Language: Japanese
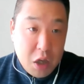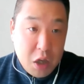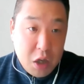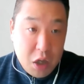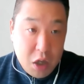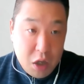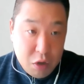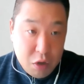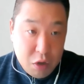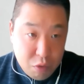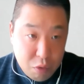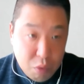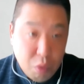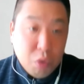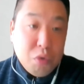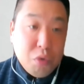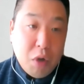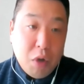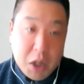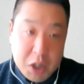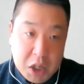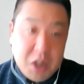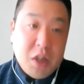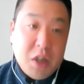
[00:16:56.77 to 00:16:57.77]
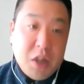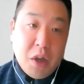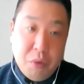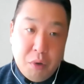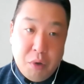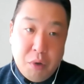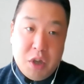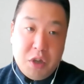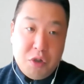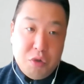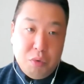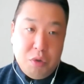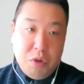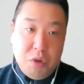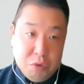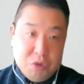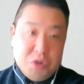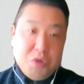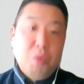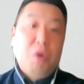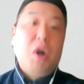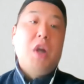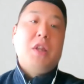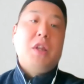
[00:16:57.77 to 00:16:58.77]
いくことができたのは一つ
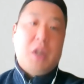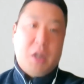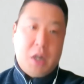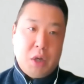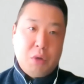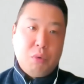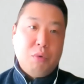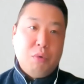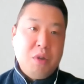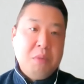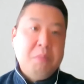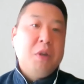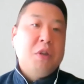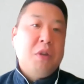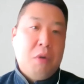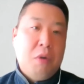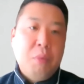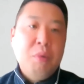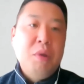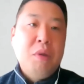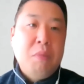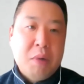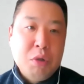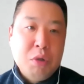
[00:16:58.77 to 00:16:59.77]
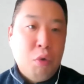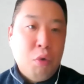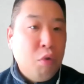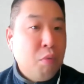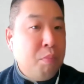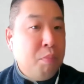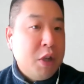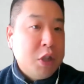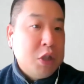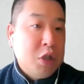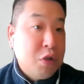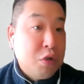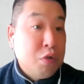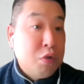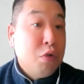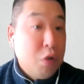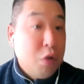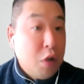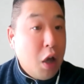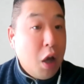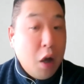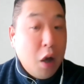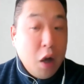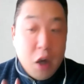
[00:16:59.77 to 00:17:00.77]
良かったなと今とは思ってますホームページ作っ
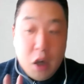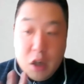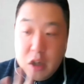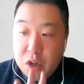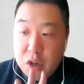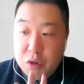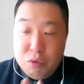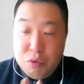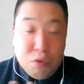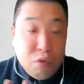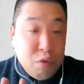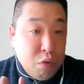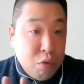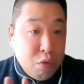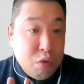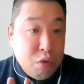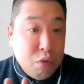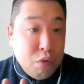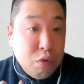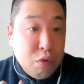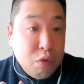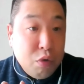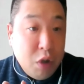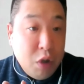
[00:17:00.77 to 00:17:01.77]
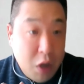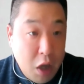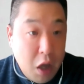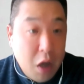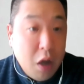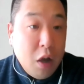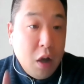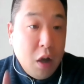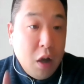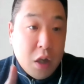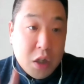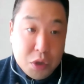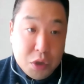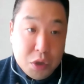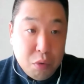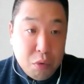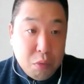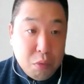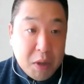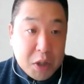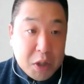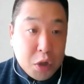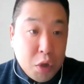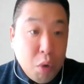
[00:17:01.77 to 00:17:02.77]
てで Google にねそういう
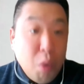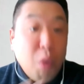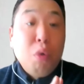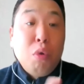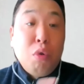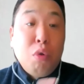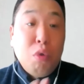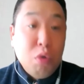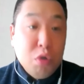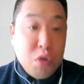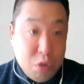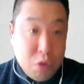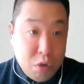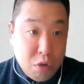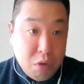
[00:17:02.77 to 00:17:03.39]
まず登録をする